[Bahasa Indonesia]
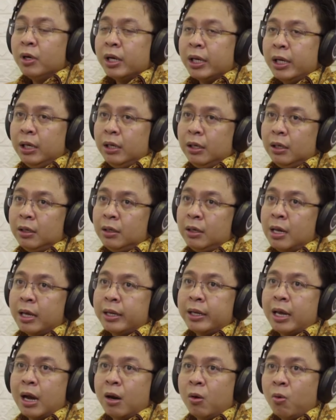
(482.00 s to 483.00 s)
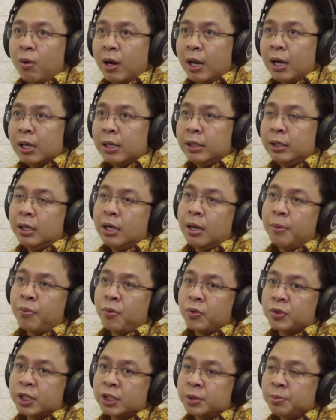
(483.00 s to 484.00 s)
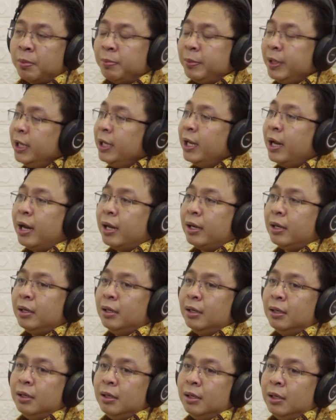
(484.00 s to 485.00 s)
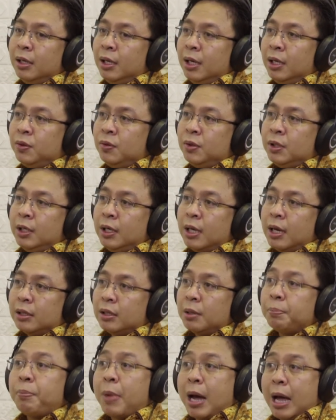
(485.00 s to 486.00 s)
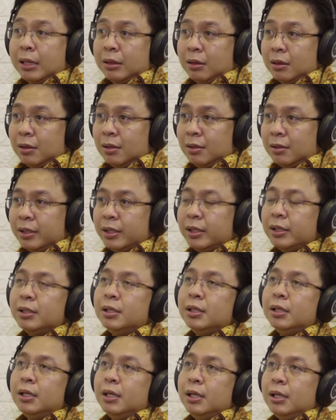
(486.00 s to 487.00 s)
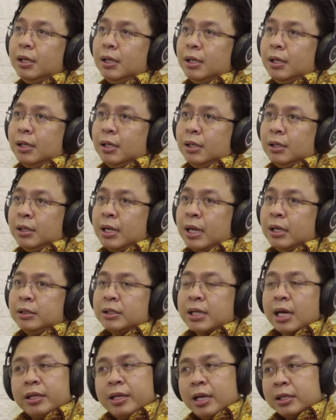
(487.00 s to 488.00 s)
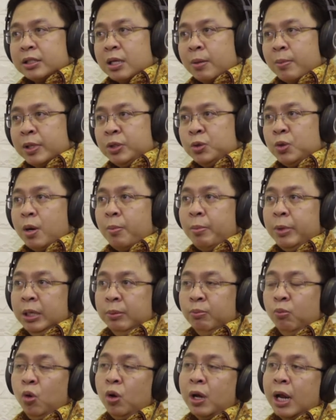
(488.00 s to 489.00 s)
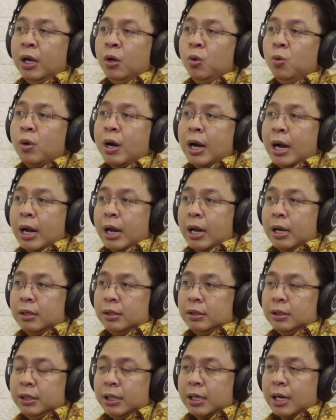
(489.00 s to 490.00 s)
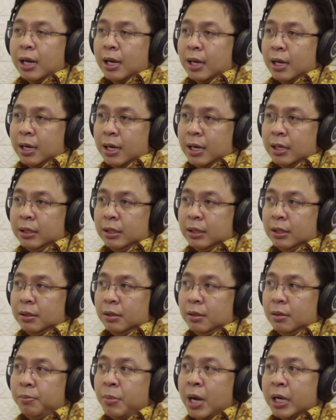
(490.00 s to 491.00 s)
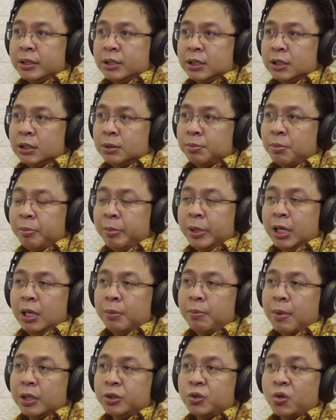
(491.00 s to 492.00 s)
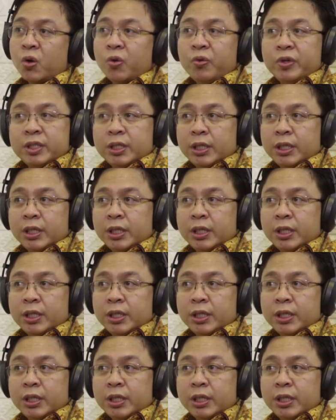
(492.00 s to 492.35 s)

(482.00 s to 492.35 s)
Mungkin dari awal ketika proses pemilihan itu tidak tepat, gitu ya. Dan saat yang sama juga menimbulkan luka di kalangan basis pemilih Pak Jokowi